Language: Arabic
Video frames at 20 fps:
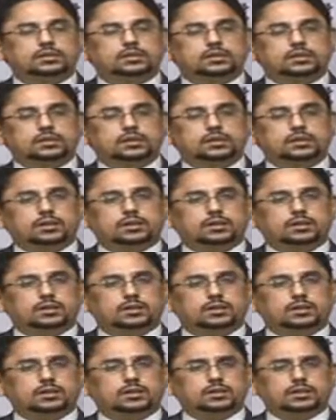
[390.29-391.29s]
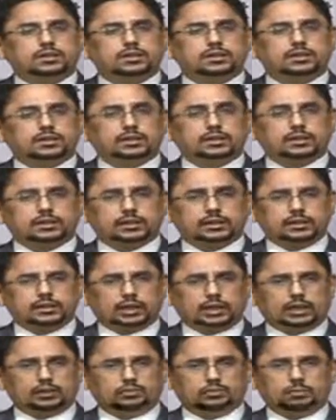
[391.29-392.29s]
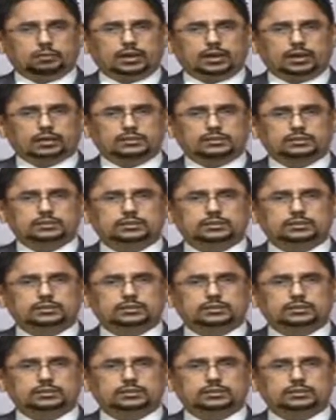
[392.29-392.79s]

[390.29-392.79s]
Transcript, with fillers: آه، لانها هي اصبحت